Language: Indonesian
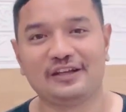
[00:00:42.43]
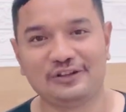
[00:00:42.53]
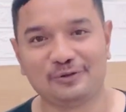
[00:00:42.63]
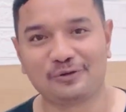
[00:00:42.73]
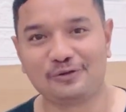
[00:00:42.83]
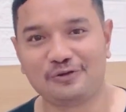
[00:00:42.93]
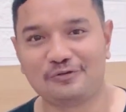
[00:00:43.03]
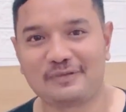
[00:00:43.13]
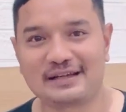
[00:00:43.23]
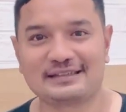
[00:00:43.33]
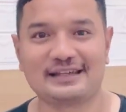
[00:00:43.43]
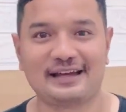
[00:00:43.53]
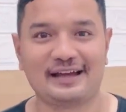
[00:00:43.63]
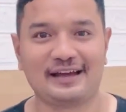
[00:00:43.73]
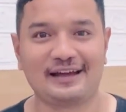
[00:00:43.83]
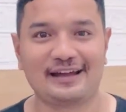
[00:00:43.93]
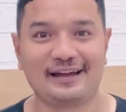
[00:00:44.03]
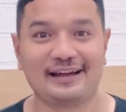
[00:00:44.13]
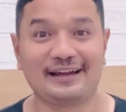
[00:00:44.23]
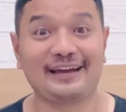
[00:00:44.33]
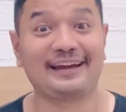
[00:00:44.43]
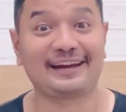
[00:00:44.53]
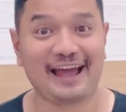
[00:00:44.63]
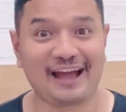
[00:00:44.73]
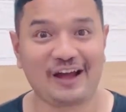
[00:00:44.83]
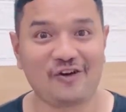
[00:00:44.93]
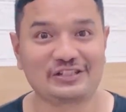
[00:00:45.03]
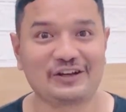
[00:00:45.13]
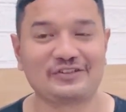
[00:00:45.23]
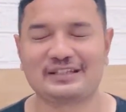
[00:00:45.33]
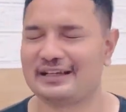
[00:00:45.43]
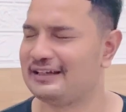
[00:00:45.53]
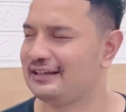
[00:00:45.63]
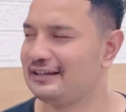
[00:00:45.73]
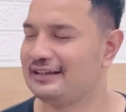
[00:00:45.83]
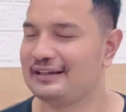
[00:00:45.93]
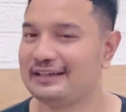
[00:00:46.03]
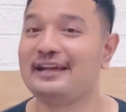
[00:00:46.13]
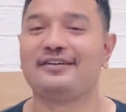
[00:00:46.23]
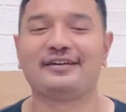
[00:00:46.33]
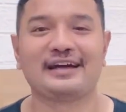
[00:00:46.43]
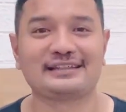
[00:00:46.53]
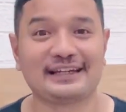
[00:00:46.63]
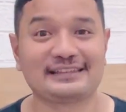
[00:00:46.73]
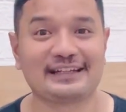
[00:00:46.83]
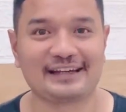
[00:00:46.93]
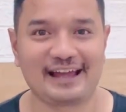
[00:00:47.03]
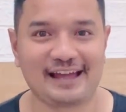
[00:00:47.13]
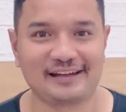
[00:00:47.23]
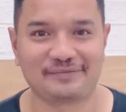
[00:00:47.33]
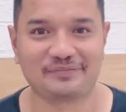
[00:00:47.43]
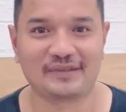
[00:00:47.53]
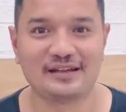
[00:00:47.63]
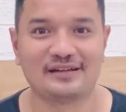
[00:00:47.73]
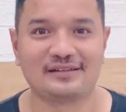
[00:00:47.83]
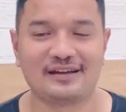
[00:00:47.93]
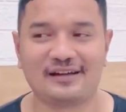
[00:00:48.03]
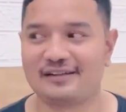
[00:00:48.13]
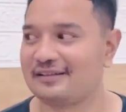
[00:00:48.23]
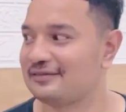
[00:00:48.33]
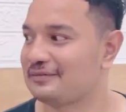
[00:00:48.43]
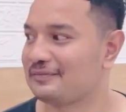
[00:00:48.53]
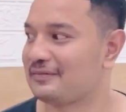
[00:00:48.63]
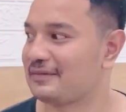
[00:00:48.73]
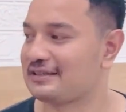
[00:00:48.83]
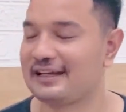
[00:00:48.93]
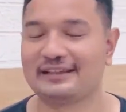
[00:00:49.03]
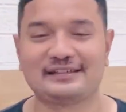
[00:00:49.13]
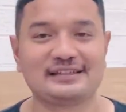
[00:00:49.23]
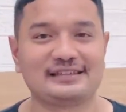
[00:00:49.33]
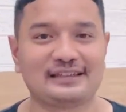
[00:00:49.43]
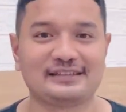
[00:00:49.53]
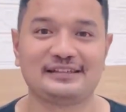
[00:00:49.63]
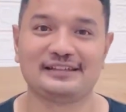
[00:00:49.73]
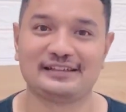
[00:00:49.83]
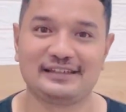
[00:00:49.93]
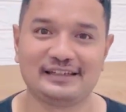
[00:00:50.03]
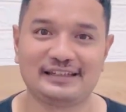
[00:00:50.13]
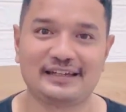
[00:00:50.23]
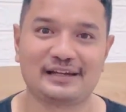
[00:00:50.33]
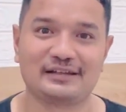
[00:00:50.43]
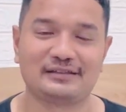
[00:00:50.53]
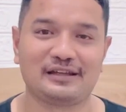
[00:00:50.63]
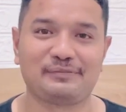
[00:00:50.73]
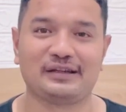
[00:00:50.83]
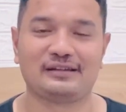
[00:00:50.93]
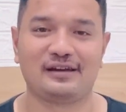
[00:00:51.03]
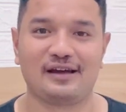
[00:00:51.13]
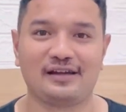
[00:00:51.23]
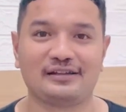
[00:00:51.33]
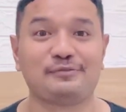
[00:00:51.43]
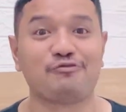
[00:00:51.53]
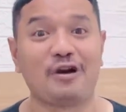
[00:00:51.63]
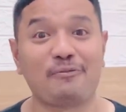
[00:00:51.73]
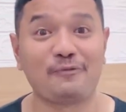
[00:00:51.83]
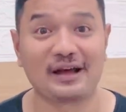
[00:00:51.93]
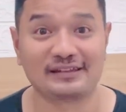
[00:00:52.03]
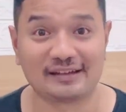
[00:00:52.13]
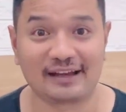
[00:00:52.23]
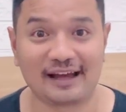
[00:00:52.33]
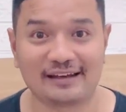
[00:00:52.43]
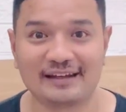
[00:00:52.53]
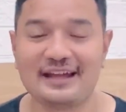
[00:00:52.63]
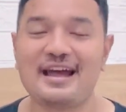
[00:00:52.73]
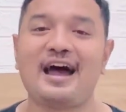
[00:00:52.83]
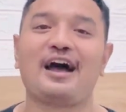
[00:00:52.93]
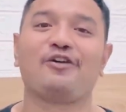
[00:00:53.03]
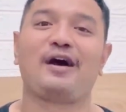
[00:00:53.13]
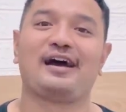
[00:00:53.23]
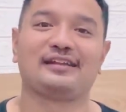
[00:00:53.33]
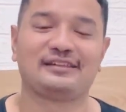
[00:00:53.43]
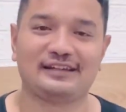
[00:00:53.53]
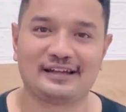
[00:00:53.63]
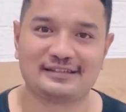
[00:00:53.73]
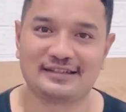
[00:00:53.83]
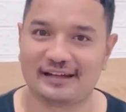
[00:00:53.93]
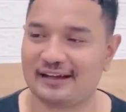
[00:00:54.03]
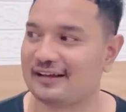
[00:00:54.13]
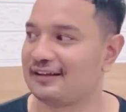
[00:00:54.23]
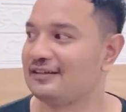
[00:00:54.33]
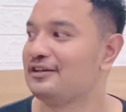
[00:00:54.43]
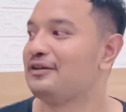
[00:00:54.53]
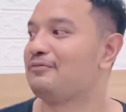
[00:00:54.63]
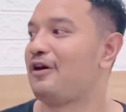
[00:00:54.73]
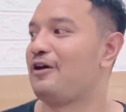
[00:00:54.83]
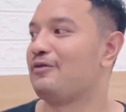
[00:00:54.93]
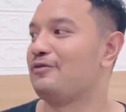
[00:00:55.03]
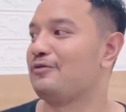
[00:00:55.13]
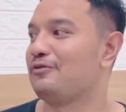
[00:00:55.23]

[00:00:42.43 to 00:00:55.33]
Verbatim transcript: yukku masak kerang, oseng-oseng eh iya, eseng-eseng kerang. Nah, masih ada sisa sedikit ya daripada dibuang mubazir kan aku angetin aja mau